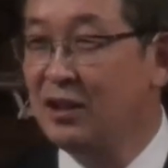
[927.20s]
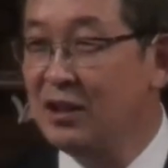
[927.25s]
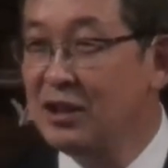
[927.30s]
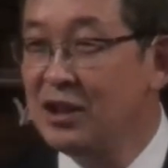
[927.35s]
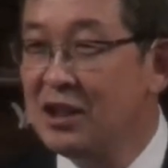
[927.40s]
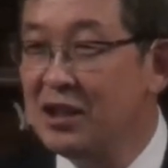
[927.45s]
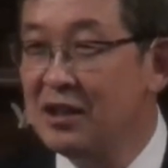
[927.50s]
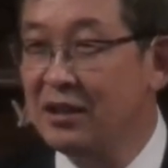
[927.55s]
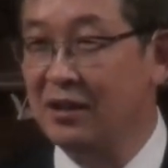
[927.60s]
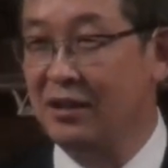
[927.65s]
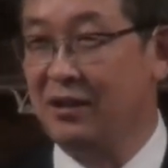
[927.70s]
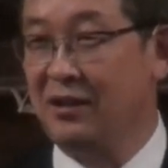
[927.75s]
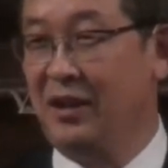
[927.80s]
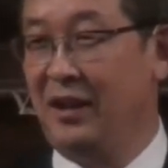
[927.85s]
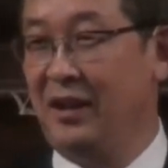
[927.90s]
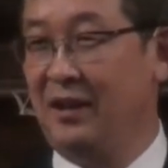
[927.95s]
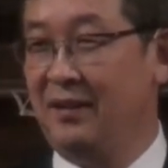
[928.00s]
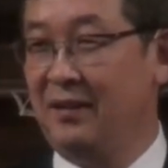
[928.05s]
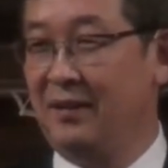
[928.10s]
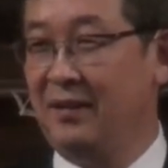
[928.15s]
내 뜻이
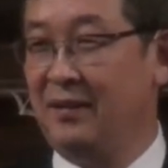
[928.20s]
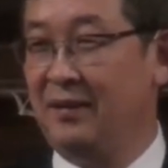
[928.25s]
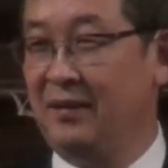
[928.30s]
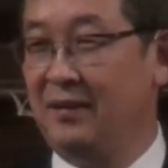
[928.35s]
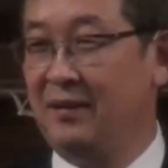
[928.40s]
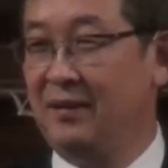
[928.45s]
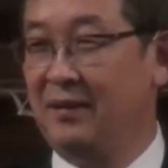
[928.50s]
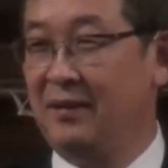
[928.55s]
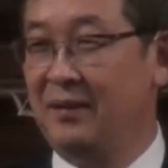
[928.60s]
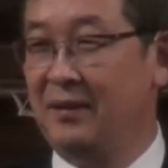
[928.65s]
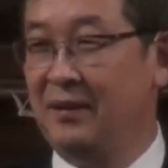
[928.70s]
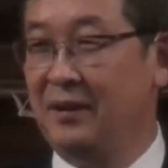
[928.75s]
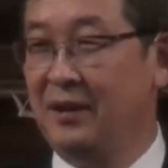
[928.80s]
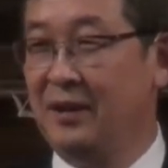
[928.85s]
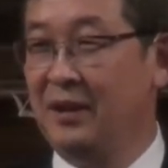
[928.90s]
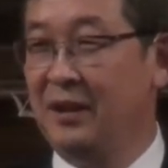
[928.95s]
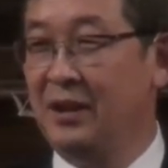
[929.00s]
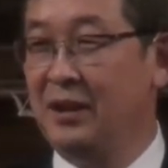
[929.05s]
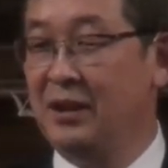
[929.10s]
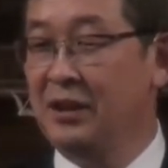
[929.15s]
있는 거예요.
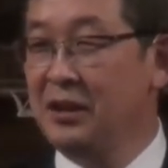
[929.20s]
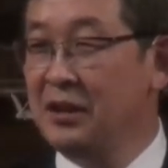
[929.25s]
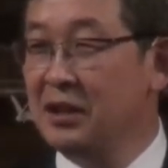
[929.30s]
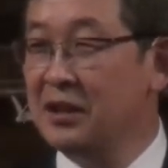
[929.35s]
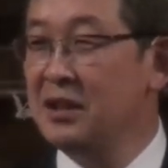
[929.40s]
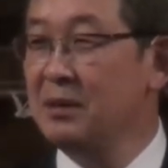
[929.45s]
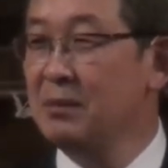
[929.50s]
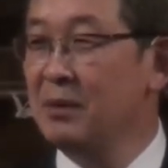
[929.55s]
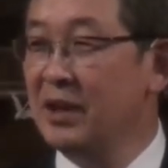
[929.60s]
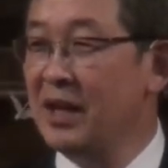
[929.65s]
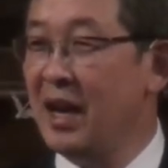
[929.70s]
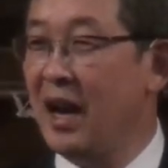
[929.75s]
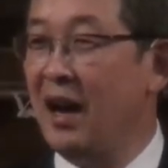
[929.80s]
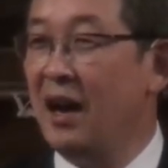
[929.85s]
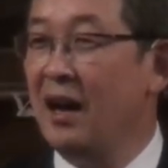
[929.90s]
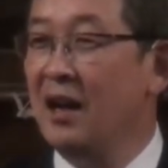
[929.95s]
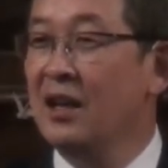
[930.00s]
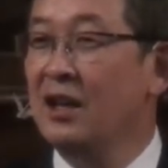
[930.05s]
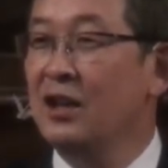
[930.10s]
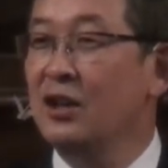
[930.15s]
이것이
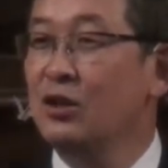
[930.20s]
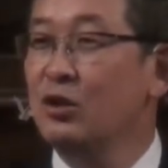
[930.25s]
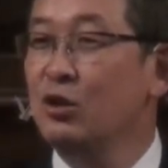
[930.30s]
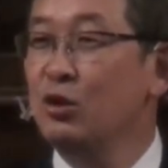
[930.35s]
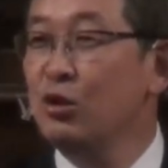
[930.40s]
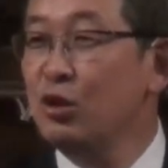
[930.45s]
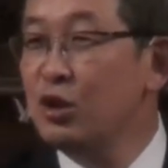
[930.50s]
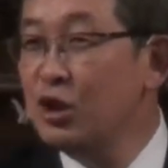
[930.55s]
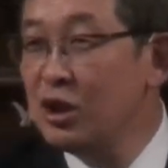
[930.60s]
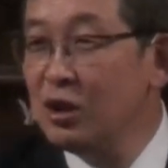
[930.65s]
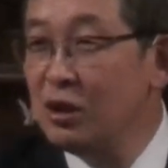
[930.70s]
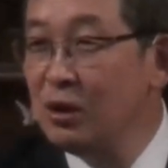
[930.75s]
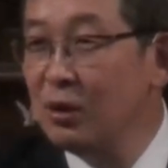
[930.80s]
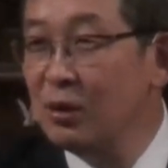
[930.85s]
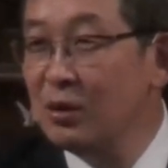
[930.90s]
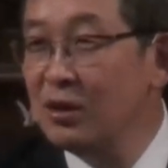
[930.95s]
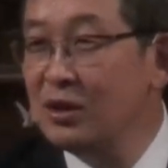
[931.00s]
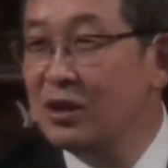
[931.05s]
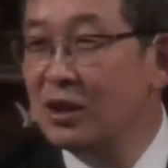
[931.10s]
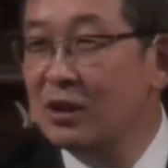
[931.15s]
뭐냐?
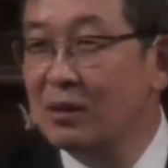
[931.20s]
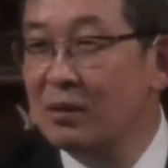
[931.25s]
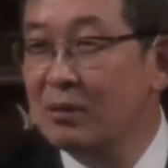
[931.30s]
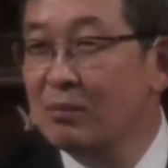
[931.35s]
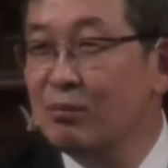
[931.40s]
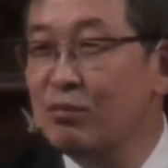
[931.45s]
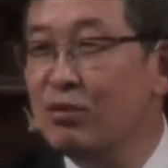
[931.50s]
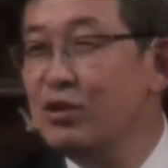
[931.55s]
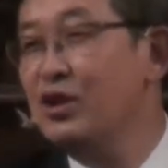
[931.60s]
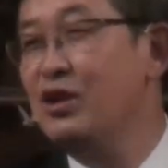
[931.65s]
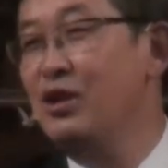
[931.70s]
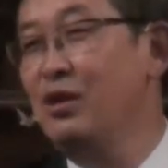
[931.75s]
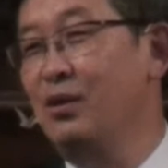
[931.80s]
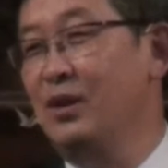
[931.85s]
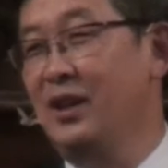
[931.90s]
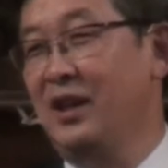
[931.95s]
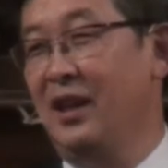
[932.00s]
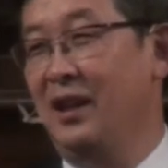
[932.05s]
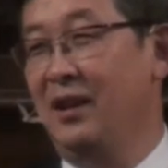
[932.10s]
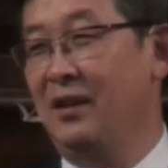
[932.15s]
유실론적
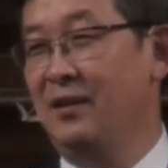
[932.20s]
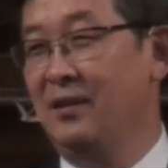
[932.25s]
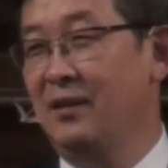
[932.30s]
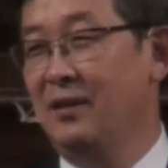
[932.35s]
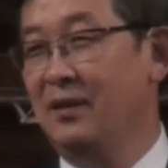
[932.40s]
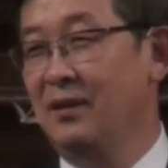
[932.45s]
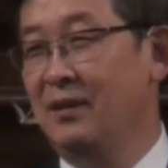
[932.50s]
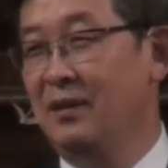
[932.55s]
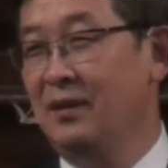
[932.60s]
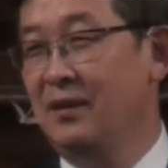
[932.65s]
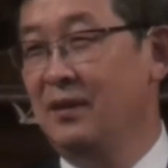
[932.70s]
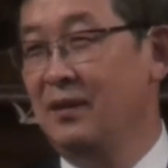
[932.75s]
무실론이에요.